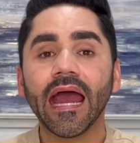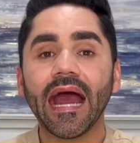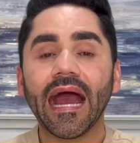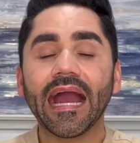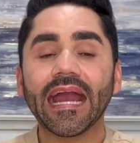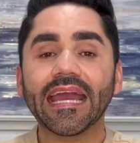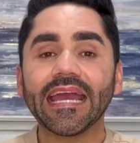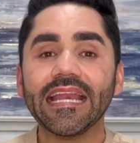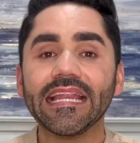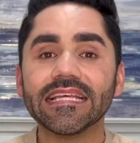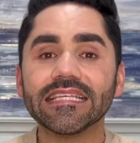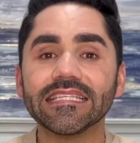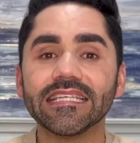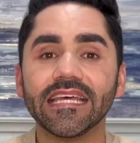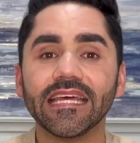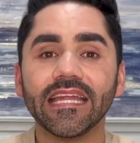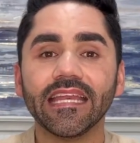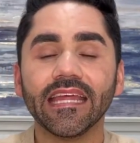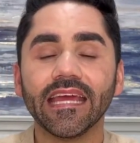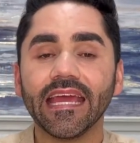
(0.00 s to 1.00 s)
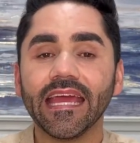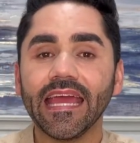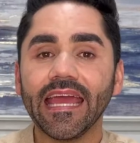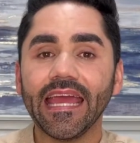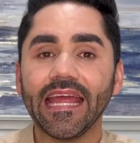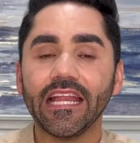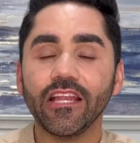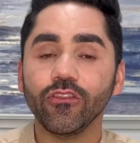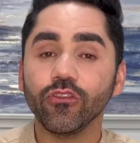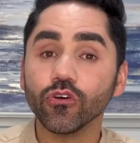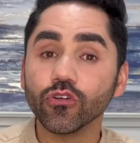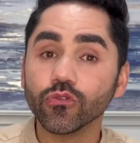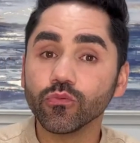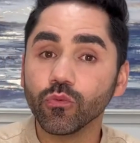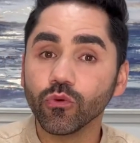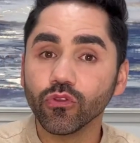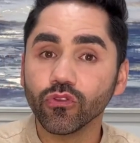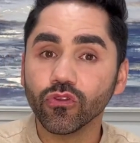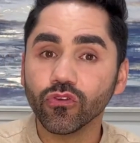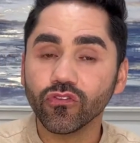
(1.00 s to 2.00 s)
a que les den el
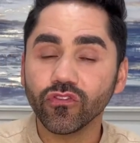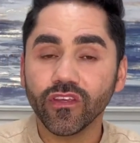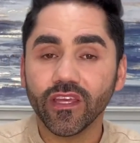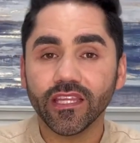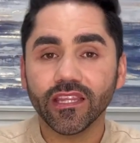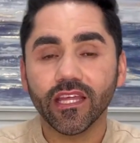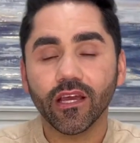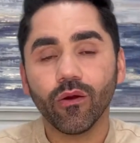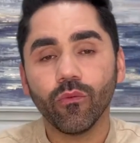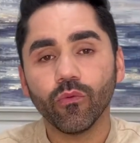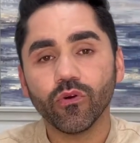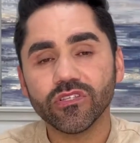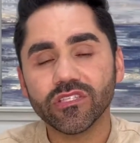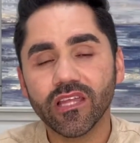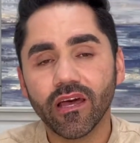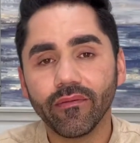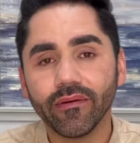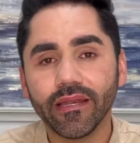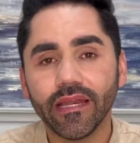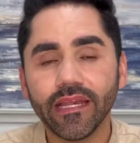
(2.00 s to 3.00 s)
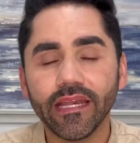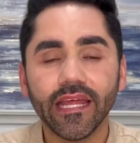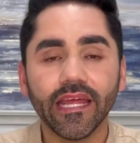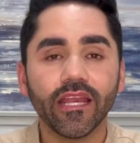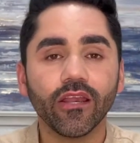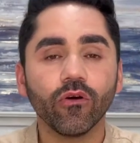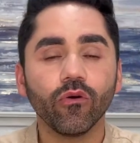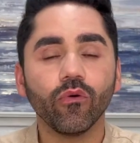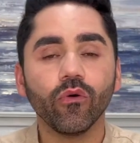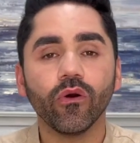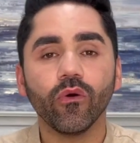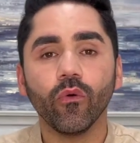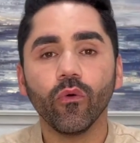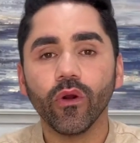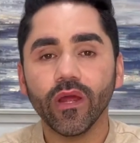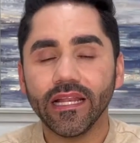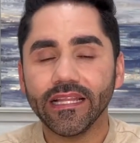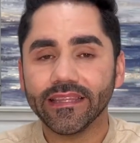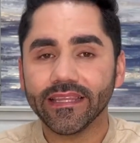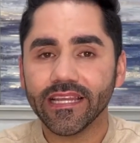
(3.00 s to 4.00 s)
2.7 como estaba en enero o
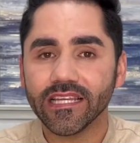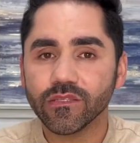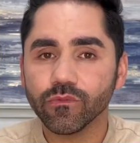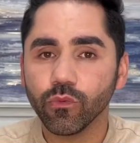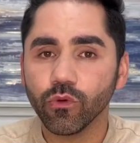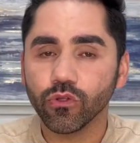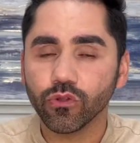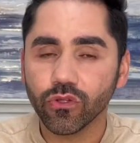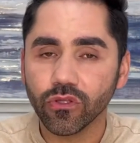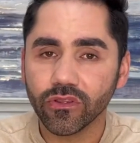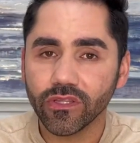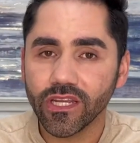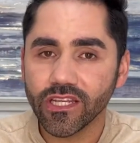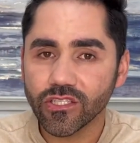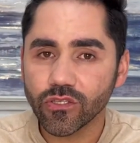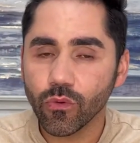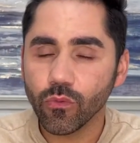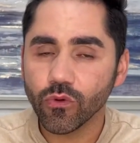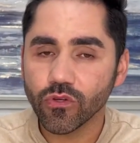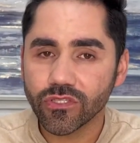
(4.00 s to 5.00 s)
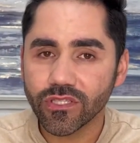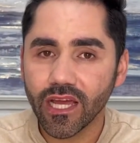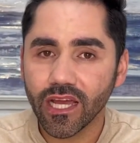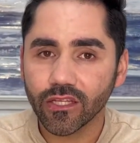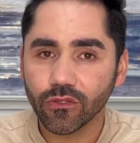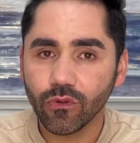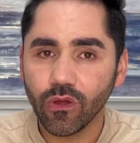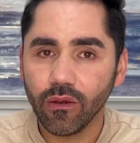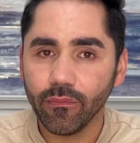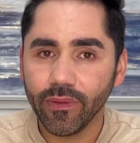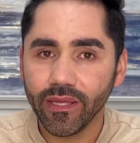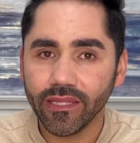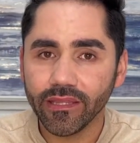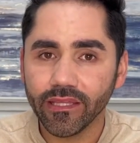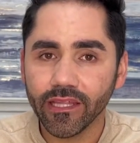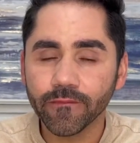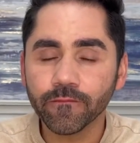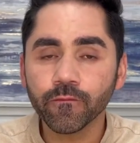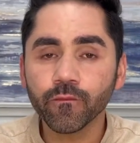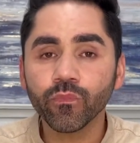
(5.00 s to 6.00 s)
el 3.3 como está
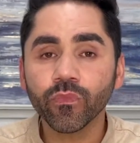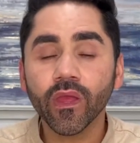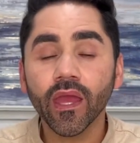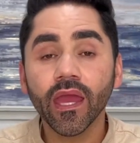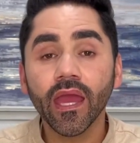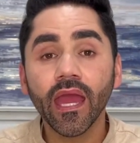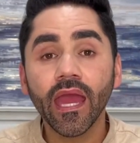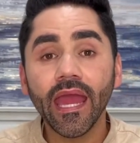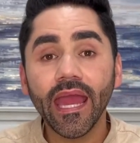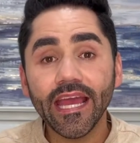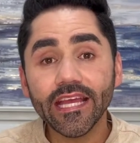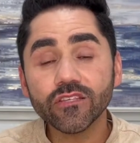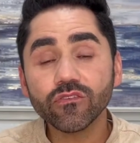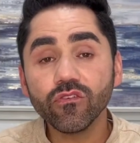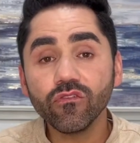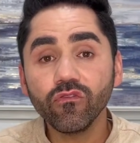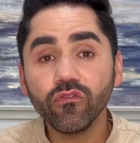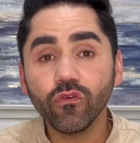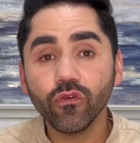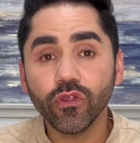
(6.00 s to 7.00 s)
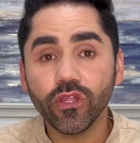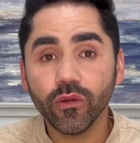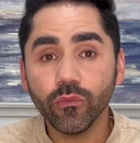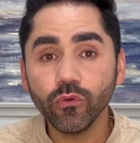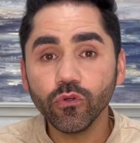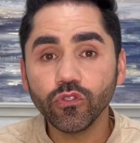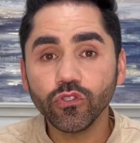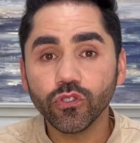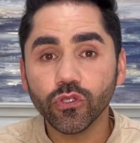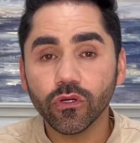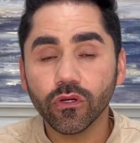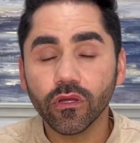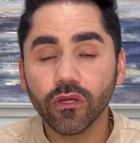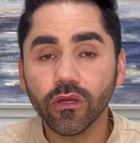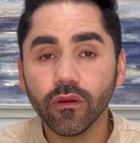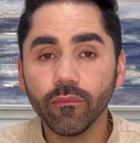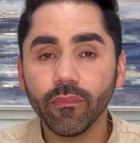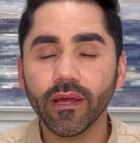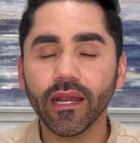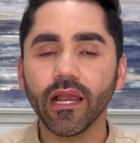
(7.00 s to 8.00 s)
actualmente. Eso influye mucho.
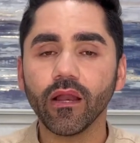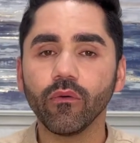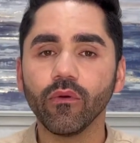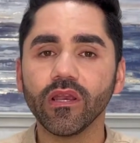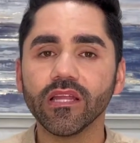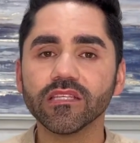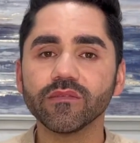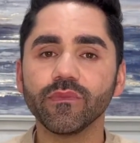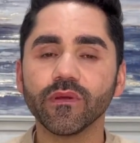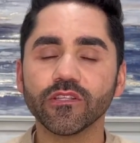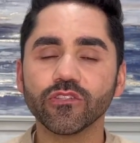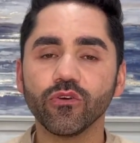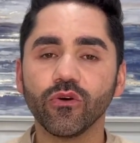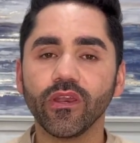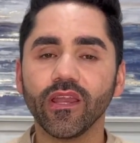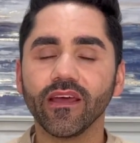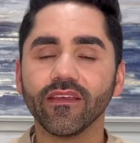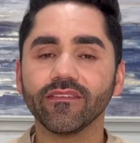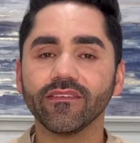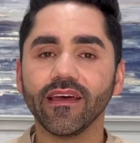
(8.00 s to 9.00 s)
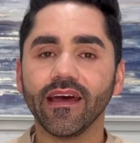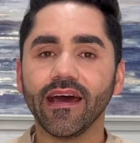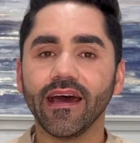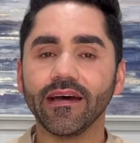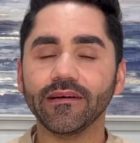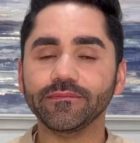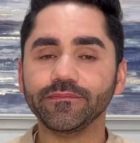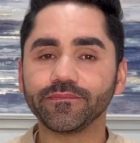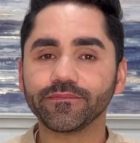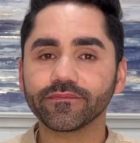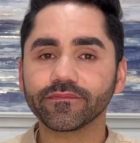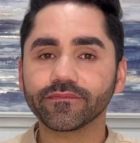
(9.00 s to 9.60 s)
Para algunas personas ah,